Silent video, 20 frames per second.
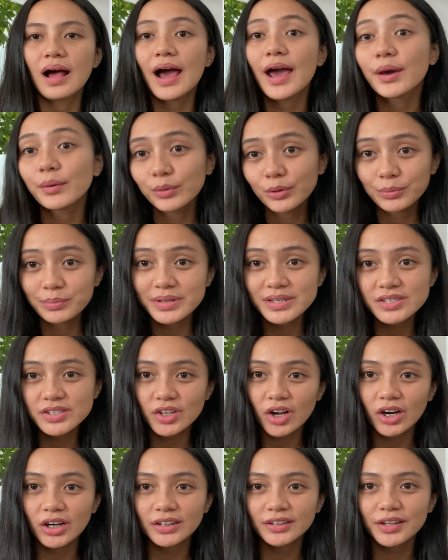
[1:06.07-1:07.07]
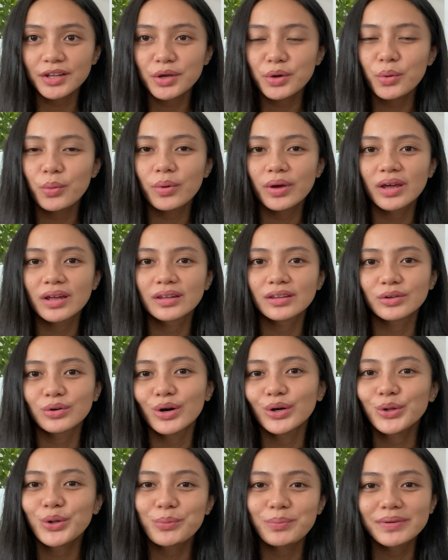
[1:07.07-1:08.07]
I will be starting with
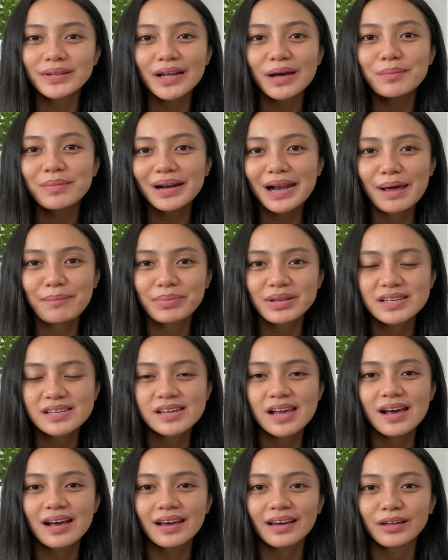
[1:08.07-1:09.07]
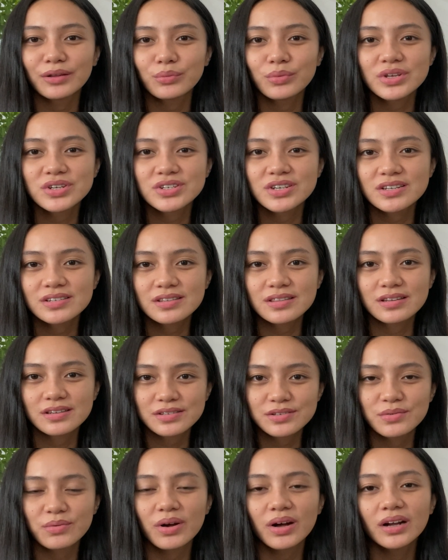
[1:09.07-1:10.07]
kung ano yung pinakamalapit sa akin, which is
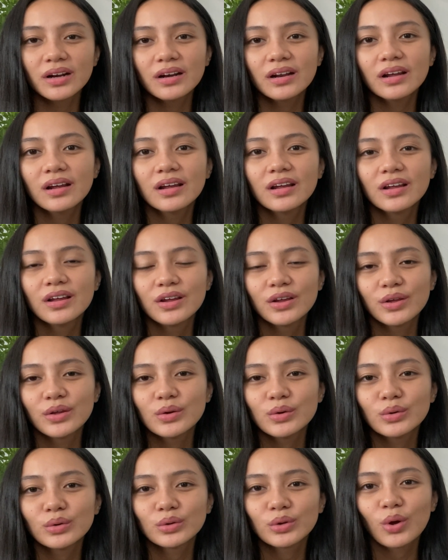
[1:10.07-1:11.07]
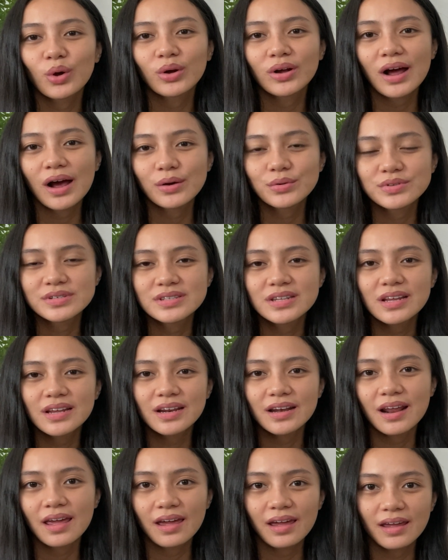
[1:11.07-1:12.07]
this one, yung doghouse ni
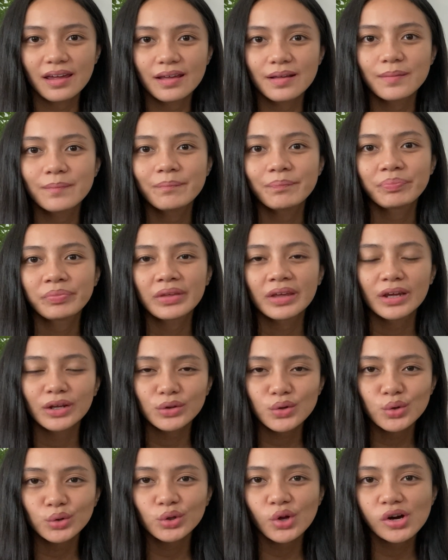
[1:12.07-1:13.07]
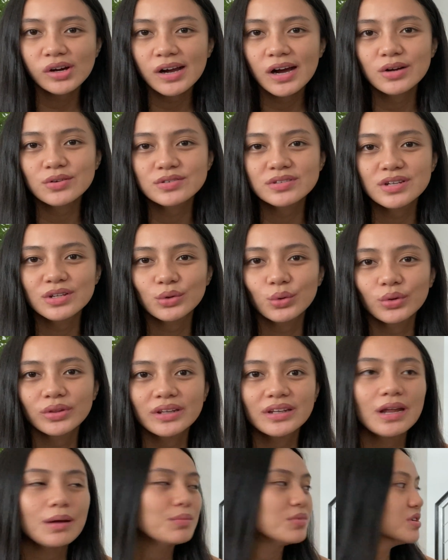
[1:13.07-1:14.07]
Clay. Itong doghouse na to,
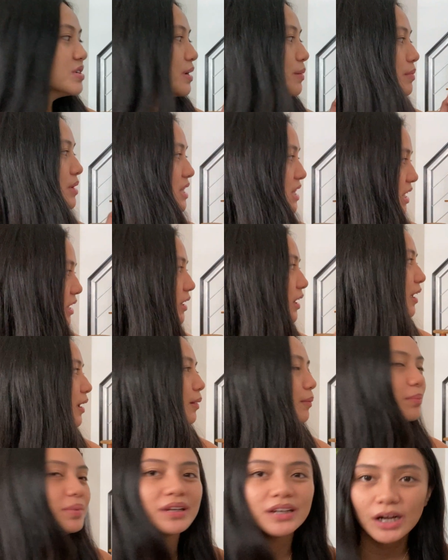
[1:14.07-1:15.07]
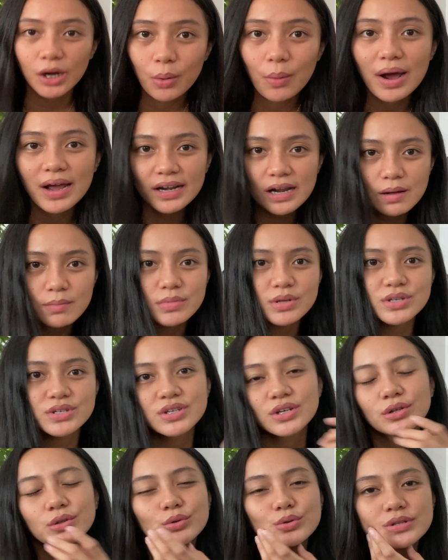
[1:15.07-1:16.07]
hindi namin siya binili. Pinagawa namin
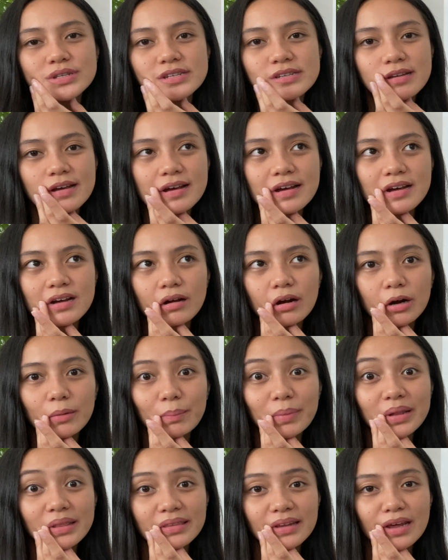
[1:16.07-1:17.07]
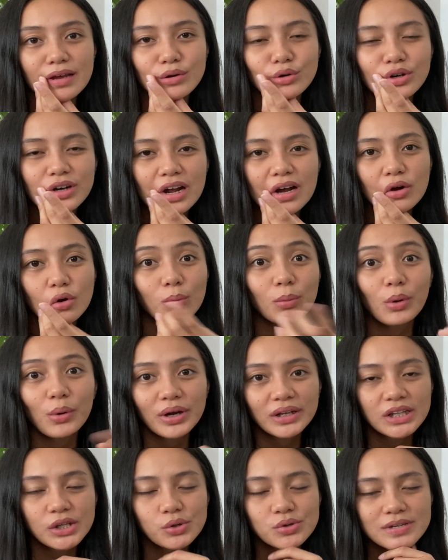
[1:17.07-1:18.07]
siya dun sa karpentero na
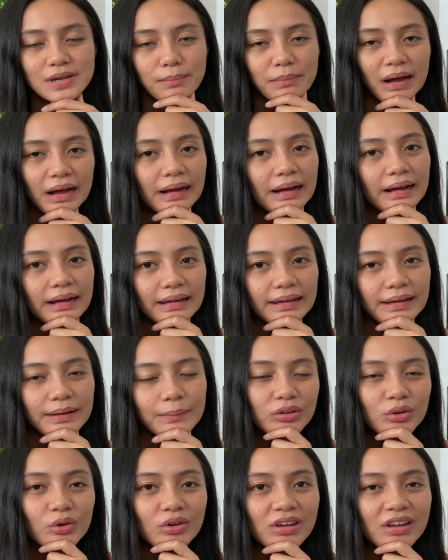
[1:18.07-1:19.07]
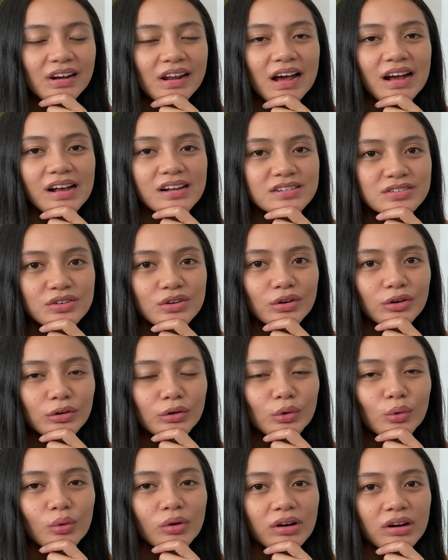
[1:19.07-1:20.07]
gumawa dito sa bahay. You can ask
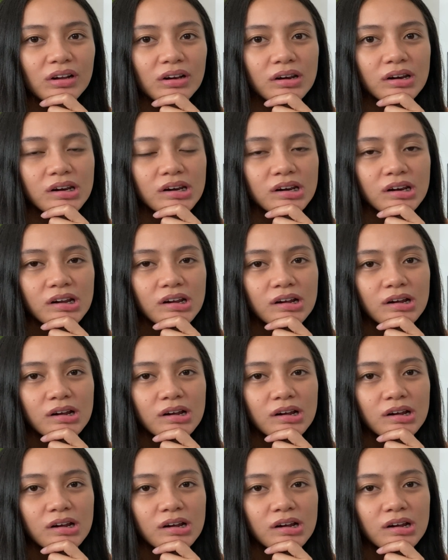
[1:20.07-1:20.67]
your local